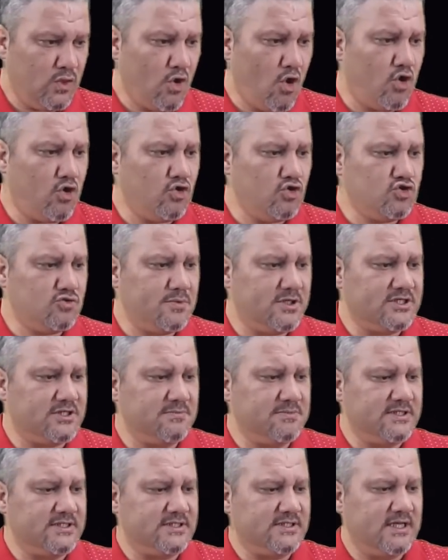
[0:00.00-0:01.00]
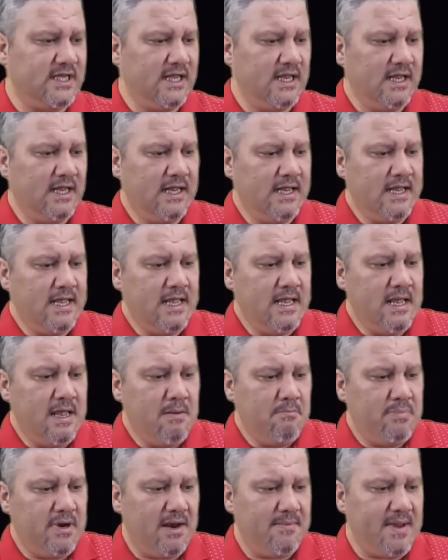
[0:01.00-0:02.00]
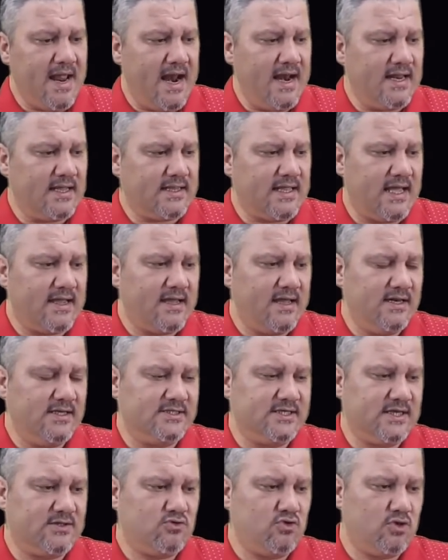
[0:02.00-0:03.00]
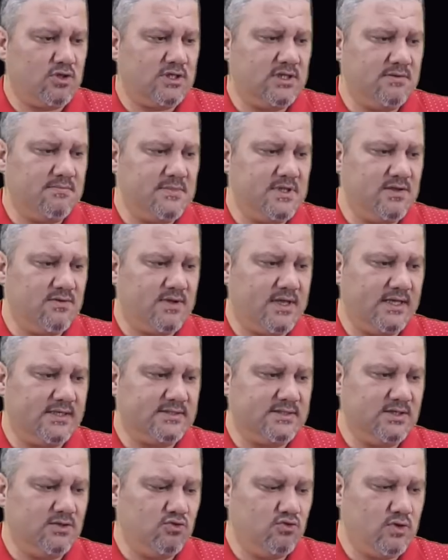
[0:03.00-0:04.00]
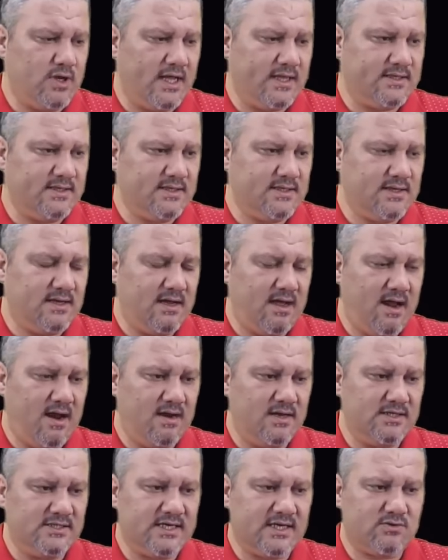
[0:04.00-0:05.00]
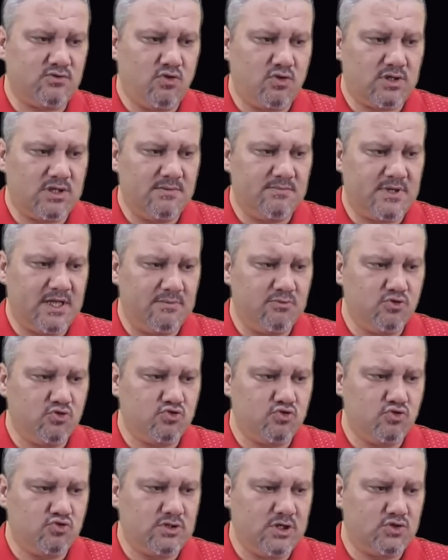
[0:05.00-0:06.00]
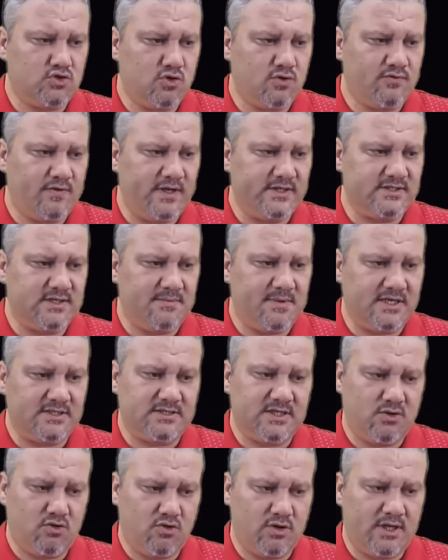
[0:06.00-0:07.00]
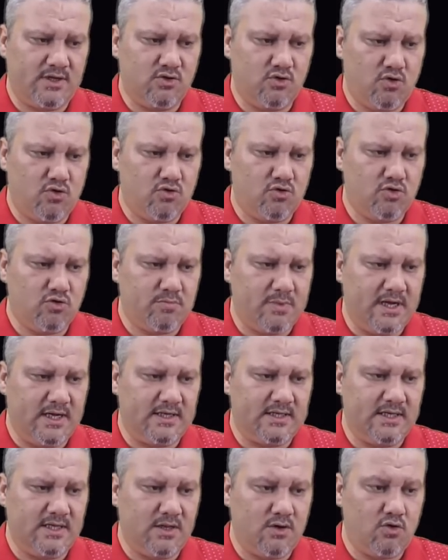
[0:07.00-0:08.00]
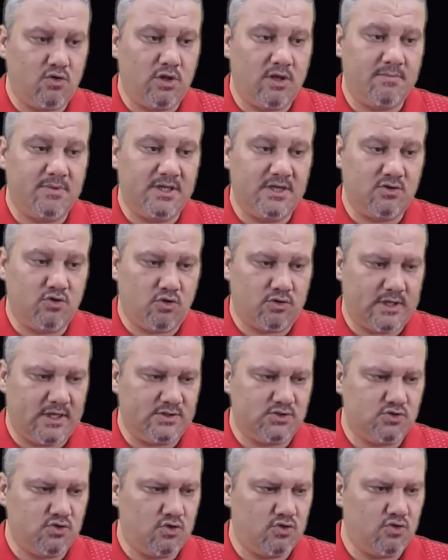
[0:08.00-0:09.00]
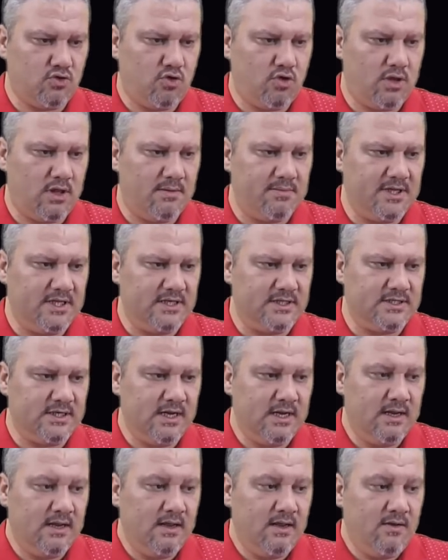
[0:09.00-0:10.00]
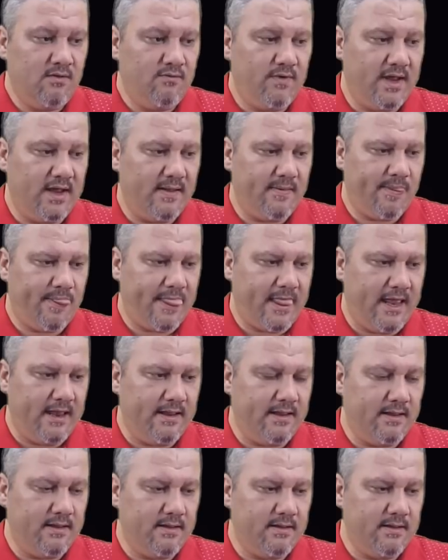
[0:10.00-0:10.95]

Dördüncü maçımız Premier Lig'den gelecek Tottenham Newcastle United'ı ağırlayacak. Tottenham tabi üst üste çok fazla maçlar oynadı. Yorgunluk belirtileri olabilir, rotasyon olabilir ve e,